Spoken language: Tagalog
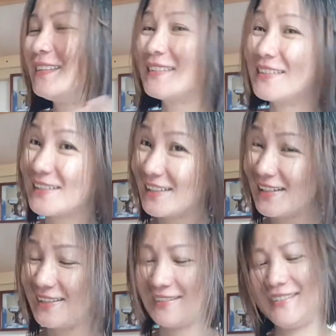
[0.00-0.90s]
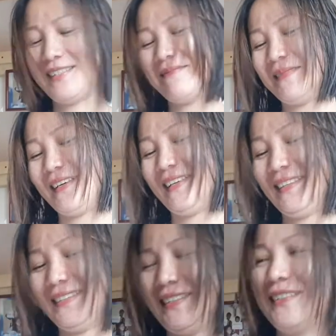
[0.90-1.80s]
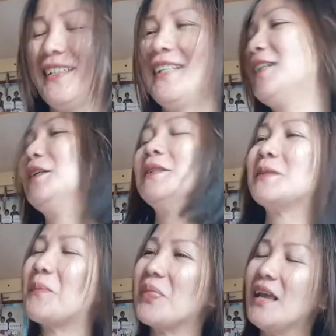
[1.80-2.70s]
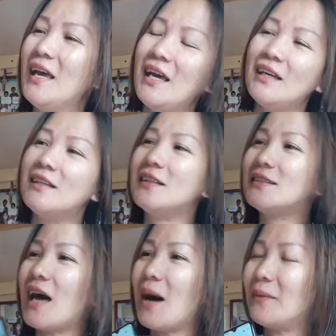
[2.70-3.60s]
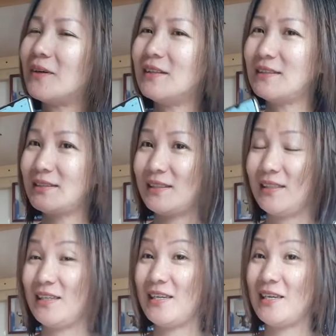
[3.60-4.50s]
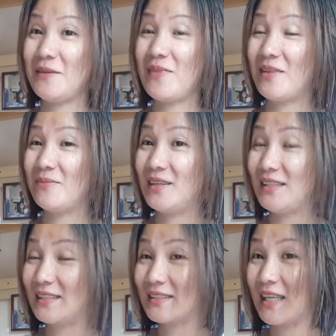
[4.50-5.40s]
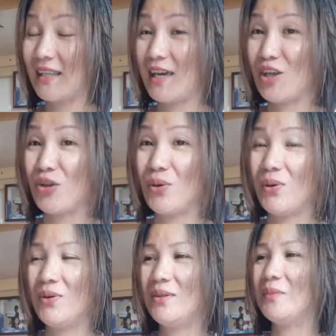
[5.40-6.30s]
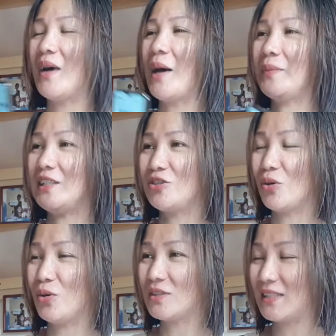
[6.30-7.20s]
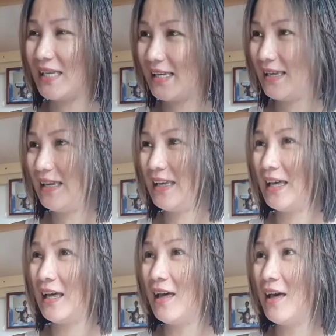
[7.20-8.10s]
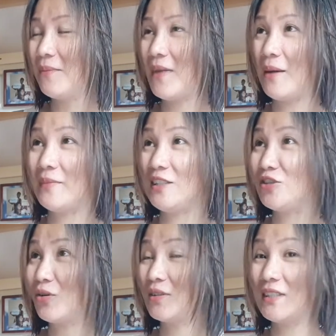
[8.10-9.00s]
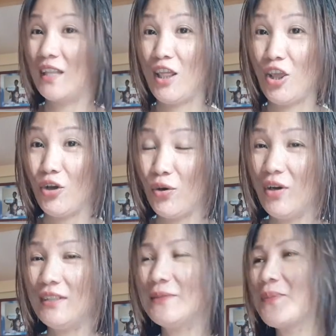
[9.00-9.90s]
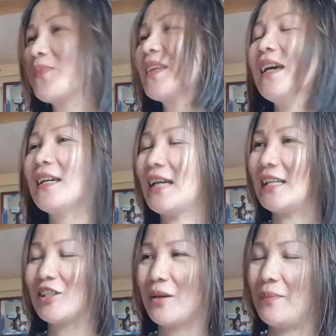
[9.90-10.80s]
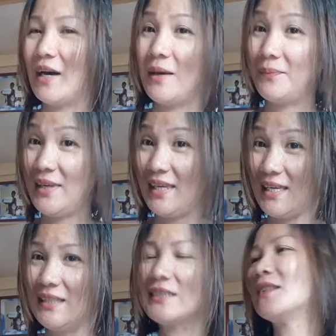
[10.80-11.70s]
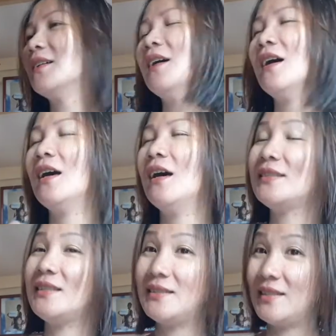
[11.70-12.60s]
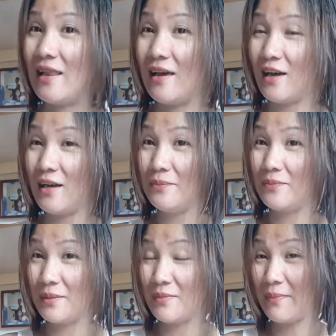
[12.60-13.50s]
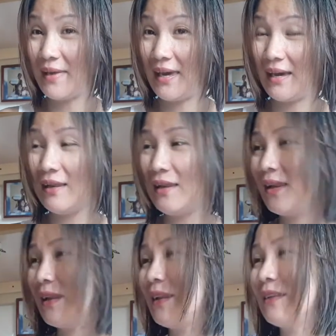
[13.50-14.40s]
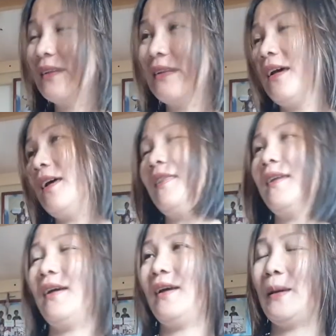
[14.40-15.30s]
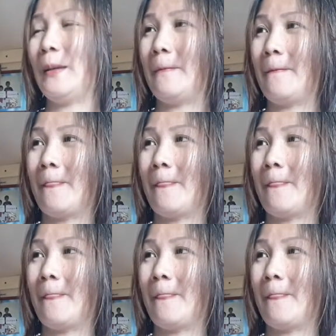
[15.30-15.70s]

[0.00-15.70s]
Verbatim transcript: si Grace, di ba? Si Grace. Tapos si Benvenis Tanedo, Mami Josie, Mami Josie din yun, Katya Papis, Sisi Love, Viva Mel, and then,